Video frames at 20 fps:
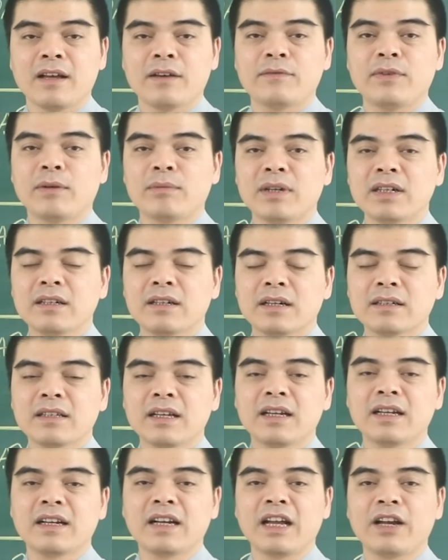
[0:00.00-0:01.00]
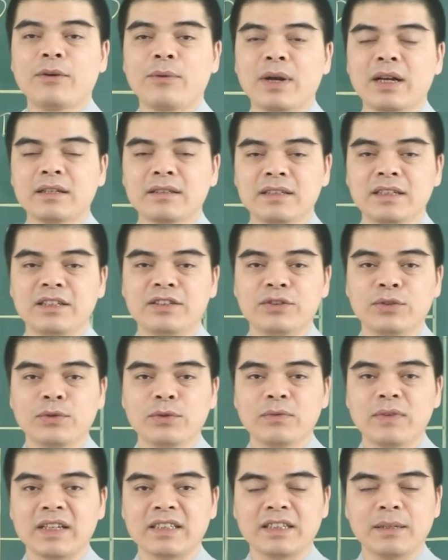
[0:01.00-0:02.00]
Vòng đã được các thầy khai quang, trì
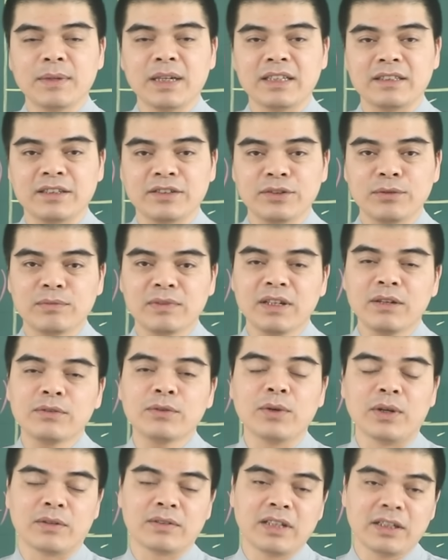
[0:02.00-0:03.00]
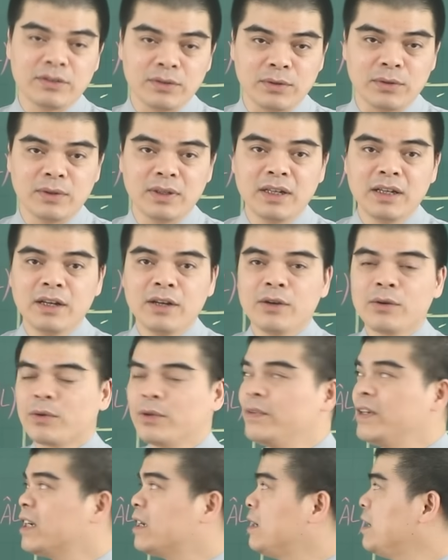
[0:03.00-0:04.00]
chú và xem ngày sử dụng theo tuổi của gia chủ.
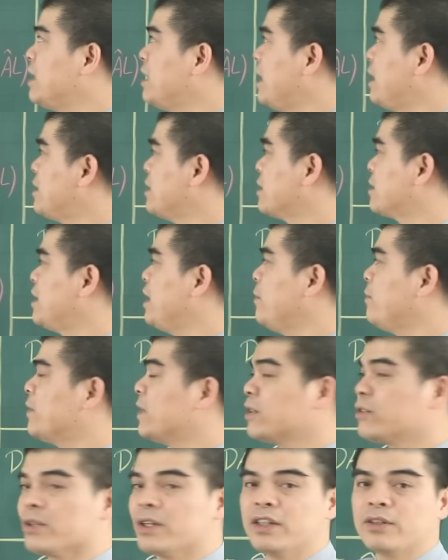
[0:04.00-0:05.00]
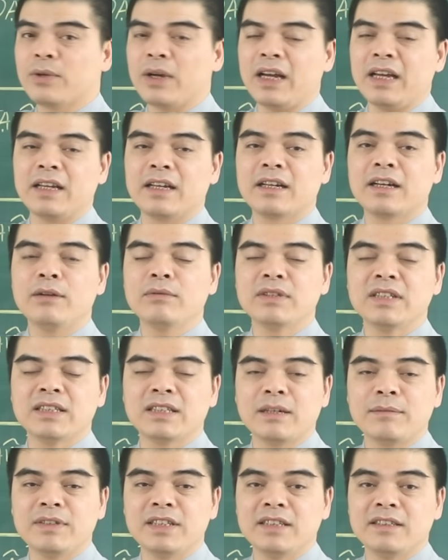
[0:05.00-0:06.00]
Quý vị cứ liên hệ trực tiếp với số điện thoại
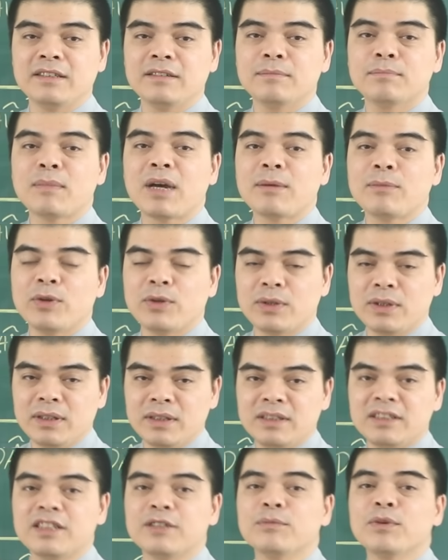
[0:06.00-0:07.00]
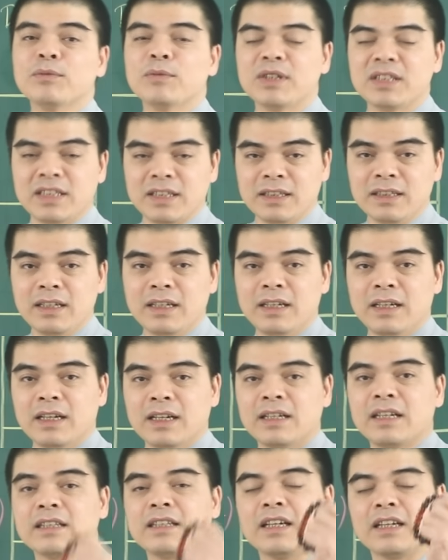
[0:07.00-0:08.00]
0989 34 9119
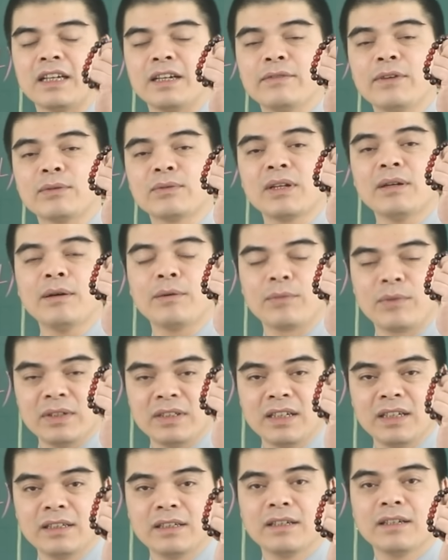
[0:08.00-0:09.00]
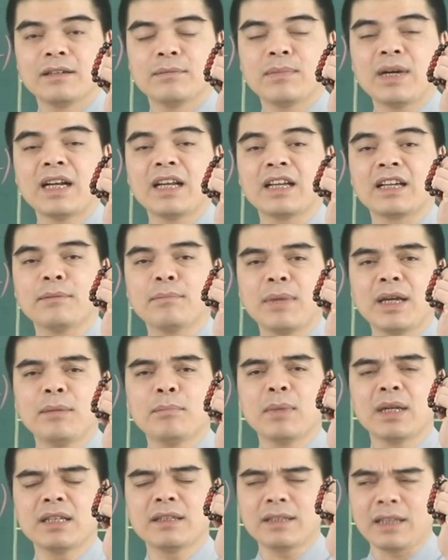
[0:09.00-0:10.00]
để thỉnh cái vòng tam hợp quý nhân mang lại cái may
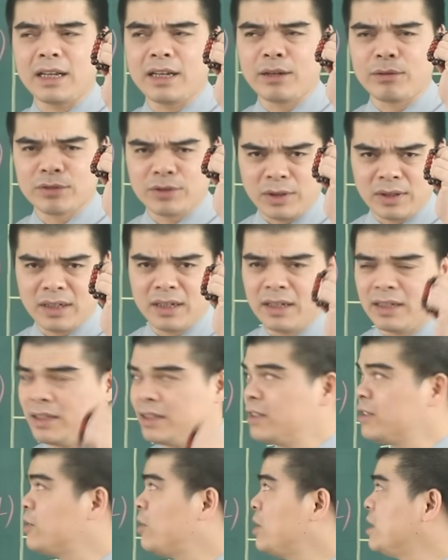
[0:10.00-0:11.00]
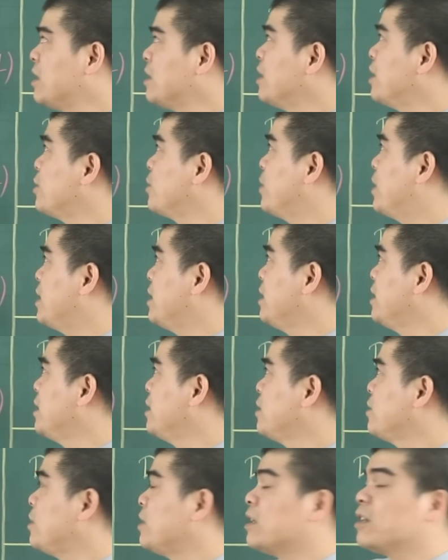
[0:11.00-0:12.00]
mắn tài lộc trọn đời cho những người tuổi
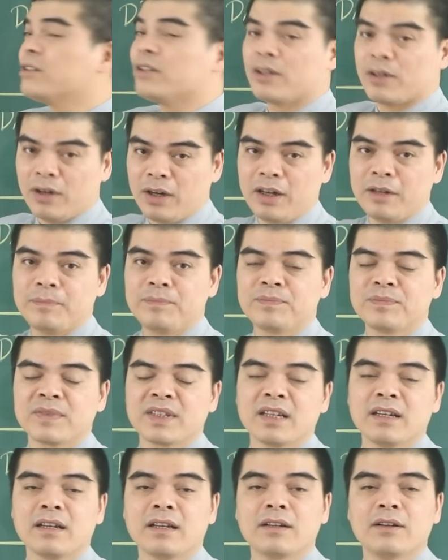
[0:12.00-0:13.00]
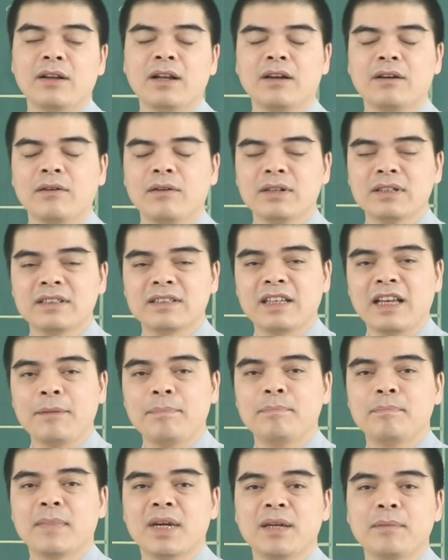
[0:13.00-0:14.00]
Ngọ. Đó là con
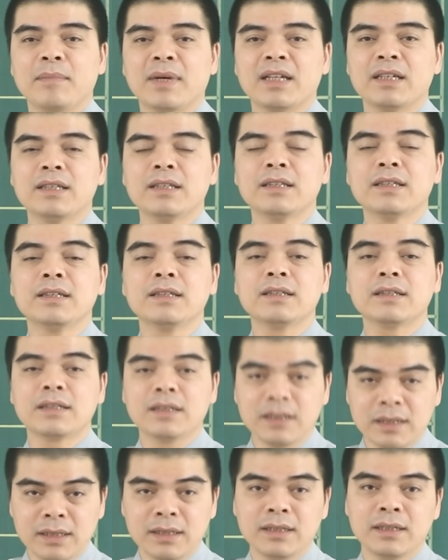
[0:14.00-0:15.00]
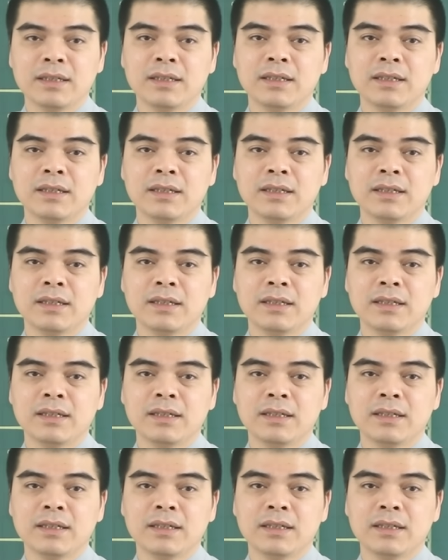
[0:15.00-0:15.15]
giáp may mắn thứ tư.